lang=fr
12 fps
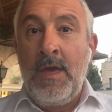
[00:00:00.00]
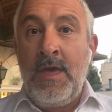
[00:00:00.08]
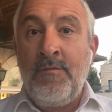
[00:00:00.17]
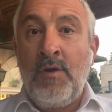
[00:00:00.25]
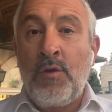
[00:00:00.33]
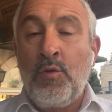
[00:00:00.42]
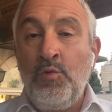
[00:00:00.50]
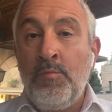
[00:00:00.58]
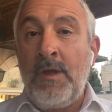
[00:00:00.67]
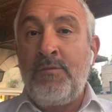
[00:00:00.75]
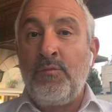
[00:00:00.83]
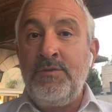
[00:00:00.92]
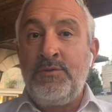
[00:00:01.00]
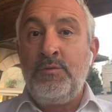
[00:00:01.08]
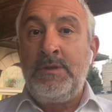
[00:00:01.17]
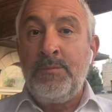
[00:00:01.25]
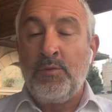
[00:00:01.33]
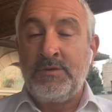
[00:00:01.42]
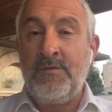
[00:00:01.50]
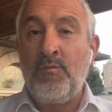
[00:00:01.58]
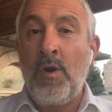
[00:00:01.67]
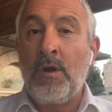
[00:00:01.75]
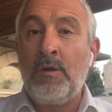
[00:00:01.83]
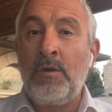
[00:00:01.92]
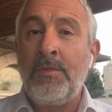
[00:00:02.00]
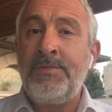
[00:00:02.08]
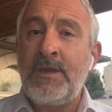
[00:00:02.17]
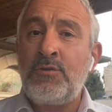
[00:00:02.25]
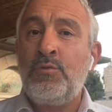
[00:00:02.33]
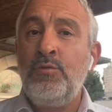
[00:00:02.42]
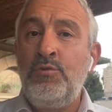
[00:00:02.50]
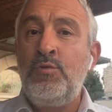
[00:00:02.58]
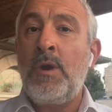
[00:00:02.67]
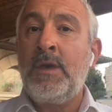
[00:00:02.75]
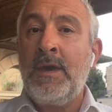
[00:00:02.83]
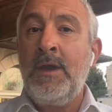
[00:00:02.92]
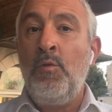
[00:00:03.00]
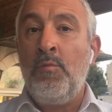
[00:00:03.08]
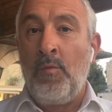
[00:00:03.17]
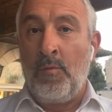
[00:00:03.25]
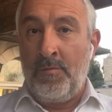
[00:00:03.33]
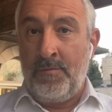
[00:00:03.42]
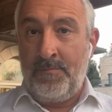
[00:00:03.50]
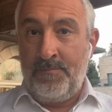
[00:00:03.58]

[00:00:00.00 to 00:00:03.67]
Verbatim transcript: Et voilà que nos maîtres vont discuter pour savoir quand est-ce que Dieu a créé le monde.